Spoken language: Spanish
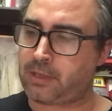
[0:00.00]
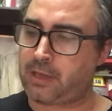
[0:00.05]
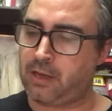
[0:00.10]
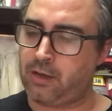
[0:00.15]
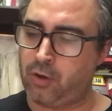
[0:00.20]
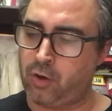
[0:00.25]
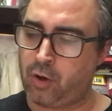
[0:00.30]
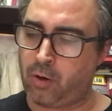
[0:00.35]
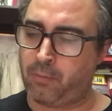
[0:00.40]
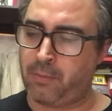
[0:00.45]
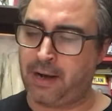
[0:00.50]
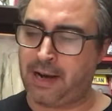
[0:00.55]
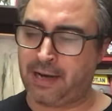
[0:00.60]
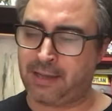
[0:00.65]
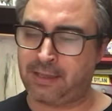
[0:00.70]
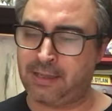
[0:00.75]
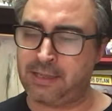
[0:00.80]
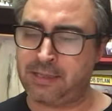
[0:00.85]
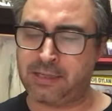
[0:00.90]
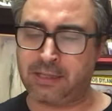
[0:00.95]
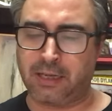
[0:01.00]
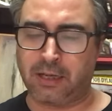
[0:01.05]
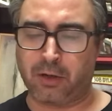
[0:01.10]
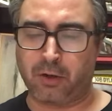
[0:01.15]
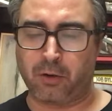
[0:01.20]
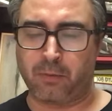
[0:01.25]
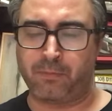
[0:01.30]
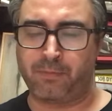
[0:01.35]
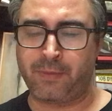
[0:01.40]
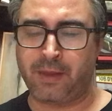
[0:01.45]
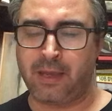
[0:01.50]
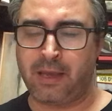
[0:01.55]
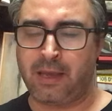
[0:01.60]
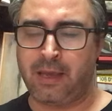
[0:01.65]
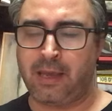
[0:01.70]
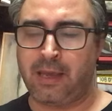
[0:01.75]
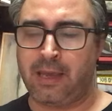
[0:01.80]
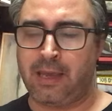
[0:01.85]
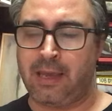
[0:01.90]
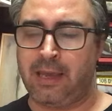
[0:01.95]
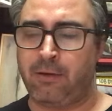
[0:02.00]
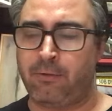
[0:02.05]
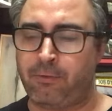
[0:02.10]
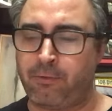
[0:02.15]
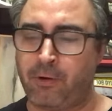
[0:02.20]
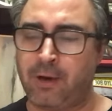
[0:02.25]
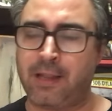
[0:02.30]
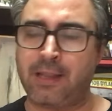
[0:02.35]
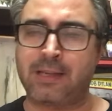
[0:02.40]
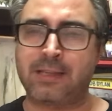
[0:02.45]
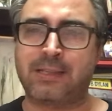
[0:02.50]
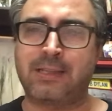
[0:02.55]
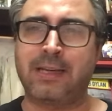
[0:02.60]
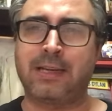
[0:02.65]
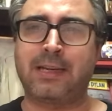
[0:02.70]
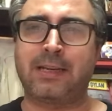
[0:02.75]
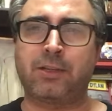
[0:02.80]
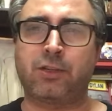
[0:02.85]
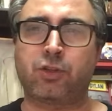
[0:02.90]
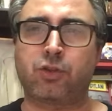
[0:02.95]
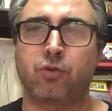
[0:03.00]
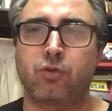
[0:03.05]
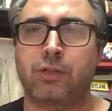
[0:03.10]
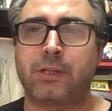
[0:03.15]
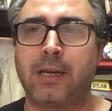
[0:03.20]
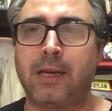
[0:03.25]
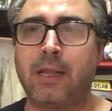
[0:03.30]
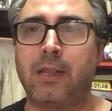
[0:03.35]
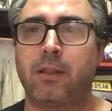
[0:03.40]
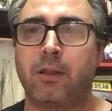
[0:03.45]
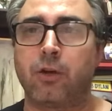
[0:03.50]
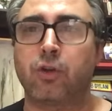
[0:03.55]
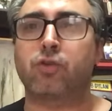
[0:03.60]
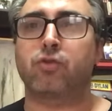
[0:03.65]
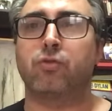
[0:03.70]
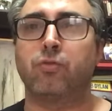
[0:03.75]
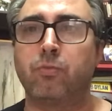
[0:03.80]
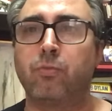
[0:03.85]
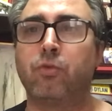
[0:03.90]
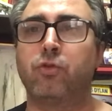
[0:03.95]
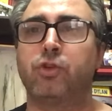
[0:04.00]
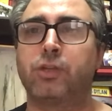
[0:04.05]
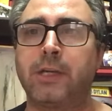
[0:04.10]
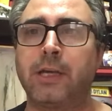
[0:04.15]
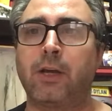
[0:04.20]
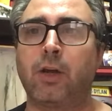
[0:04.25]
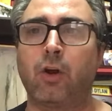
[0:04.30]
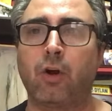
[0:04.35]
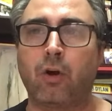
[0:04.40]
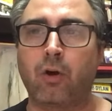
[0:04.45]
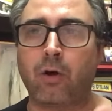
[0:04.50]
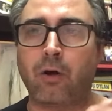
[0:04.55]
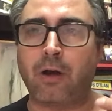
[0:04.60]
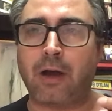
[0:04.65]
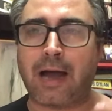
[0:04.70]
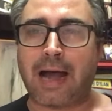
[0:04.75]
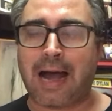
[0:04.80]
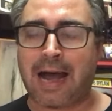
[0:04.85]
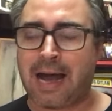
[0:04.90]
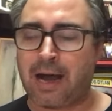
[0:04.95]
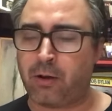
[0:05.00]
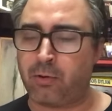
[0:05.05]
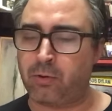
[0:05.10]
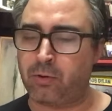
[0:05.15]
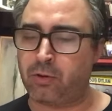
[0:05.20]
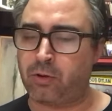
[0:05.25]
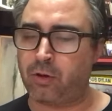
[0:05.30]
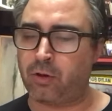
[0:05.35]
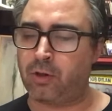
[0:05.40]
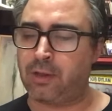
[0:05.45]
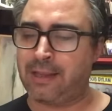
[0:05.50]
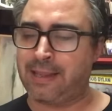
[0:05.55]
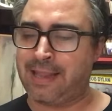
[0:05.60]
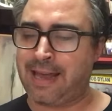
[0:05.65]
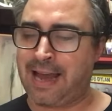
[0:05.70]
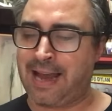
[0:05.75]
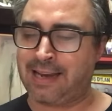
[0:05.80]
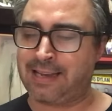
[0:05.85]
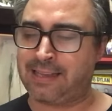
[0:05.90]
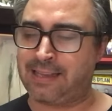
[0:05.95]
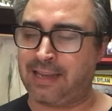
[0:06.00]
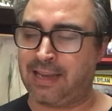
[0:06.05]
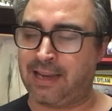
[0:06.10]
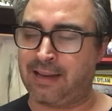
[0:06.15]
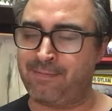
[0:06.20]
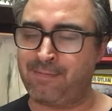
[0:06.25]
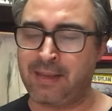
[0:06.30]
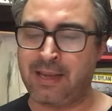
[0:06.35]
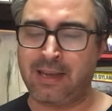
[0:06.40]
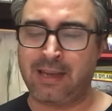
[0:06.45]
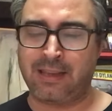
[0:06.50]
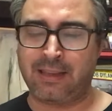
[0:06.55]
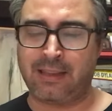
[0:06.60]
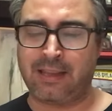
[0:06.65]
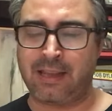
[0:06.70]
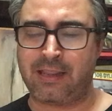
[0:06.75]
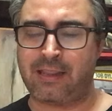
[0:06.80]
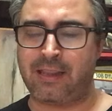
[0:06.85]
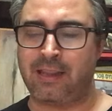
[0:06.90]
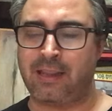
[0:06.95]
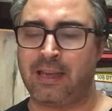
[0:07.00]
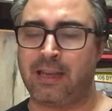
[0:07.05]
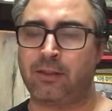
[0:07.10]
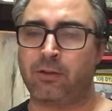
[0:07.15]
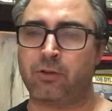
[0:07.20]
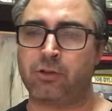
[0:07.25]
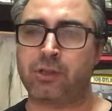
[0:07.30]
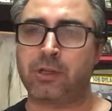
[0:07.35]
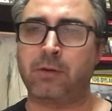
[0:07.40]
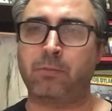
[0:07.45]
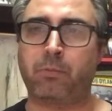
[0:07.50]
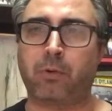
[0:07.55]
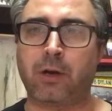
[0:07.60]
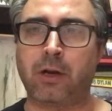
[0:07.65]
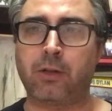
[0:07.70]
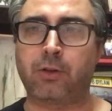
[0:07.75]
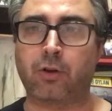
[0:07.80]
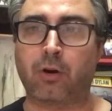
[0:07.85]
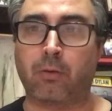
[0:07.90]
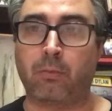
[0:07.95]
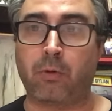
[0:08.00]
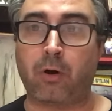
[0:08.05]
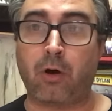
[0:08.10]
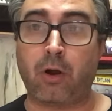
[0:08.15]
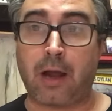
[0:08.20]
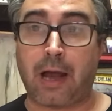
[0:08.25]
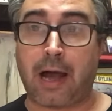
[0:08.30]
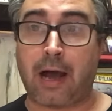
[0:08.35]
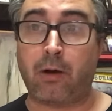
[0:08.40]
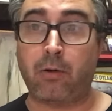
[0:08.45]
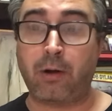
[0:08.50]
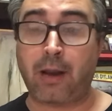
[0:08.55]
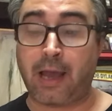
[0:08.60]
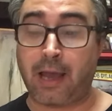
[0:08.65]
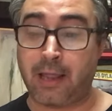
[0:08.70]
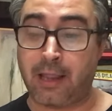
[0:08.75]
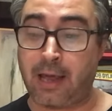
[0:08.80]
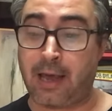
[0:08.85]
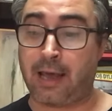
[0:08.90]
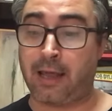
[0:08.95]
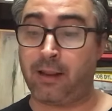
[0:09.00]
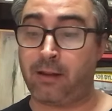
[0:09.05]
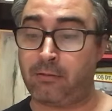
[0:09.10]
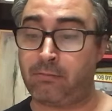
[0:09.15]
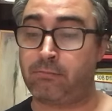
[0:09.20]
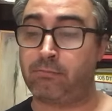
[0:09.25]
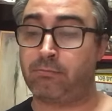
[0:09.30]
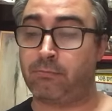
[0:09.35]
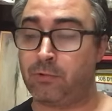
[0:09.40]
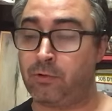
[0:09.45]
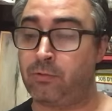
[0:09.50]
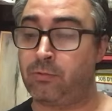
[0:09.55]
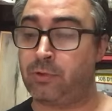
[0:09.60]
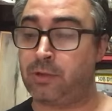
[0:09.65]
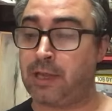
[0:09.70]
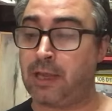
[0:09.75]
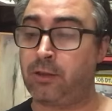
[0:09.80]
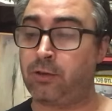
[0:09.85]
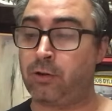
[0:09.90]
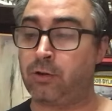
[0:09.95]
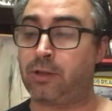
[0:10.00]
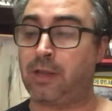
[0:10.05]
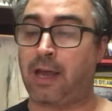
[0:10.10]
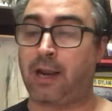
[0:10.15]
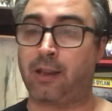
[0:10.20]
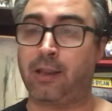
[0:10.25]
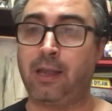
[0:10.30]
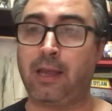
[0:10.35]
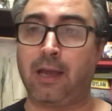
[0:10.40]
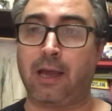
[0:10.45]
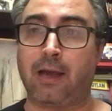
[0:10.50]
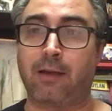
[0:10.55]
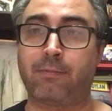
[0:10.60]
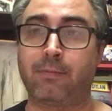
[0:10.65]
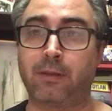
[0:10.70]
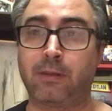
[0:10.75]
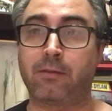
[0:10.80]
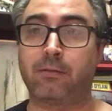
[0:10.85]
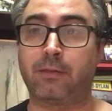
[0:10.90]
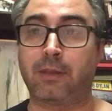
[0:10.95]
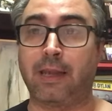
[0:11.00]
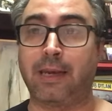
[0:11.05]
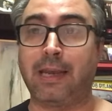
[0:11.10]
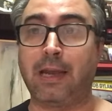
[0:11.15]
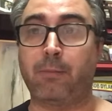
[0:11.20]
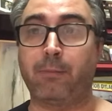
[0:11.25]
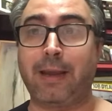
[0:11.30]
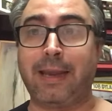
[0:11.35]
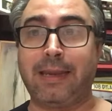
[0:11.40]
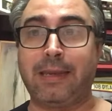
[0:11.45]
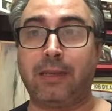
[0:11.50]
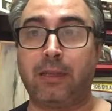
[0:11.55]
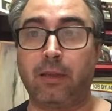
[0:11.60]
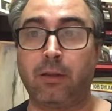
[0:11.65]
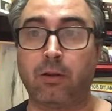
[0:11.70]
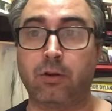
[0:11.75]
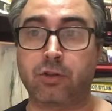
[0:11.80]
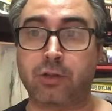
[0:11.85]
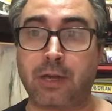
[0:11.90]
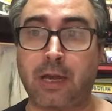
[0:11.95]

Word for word: nombre artístico. Y fue desde sus inicios un músico autodidacta, decidiéndose por el trombón a una edad un tanto tardía. Tenía 22